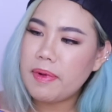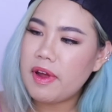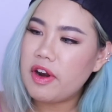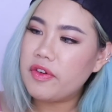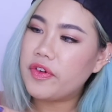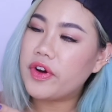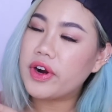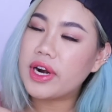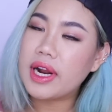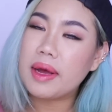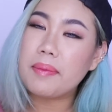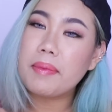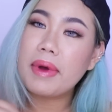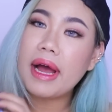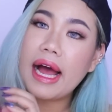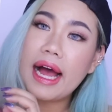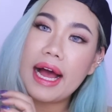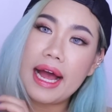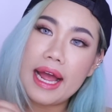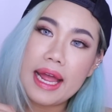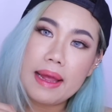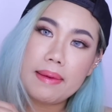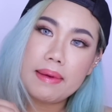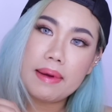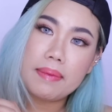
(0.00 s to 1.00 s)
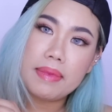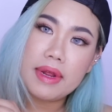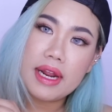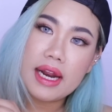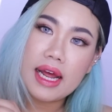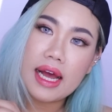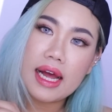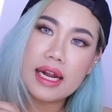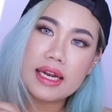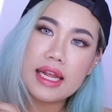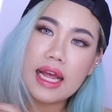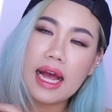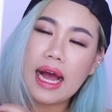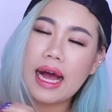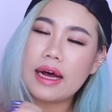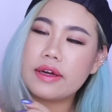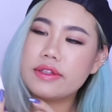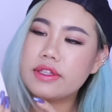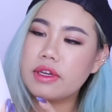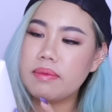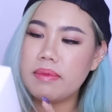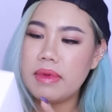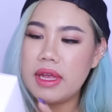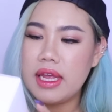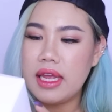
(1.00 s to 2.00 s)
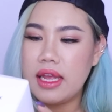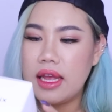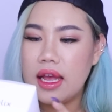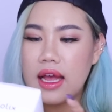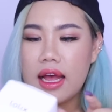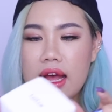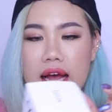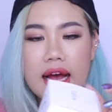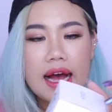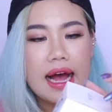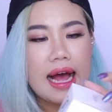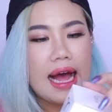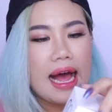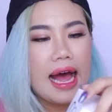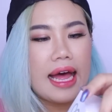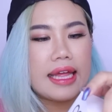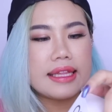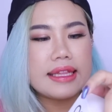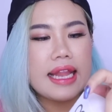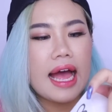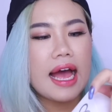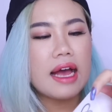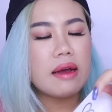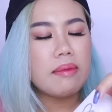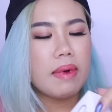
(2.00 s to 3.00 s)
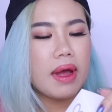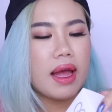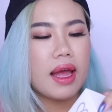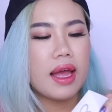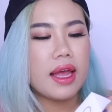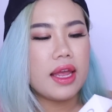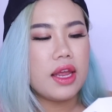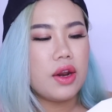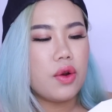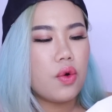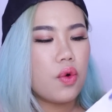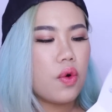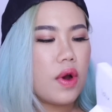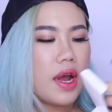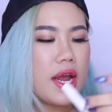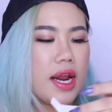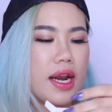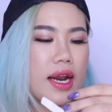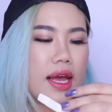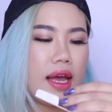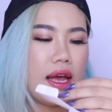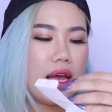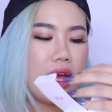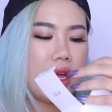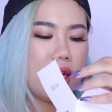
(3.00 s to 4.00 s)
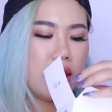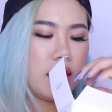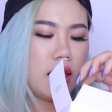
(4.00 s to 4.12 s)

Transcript: เป็นฟองน้ำไข่แบบนี้นะคะ ที่เขาจะมีขาตั้งมาให้ด้วยนะ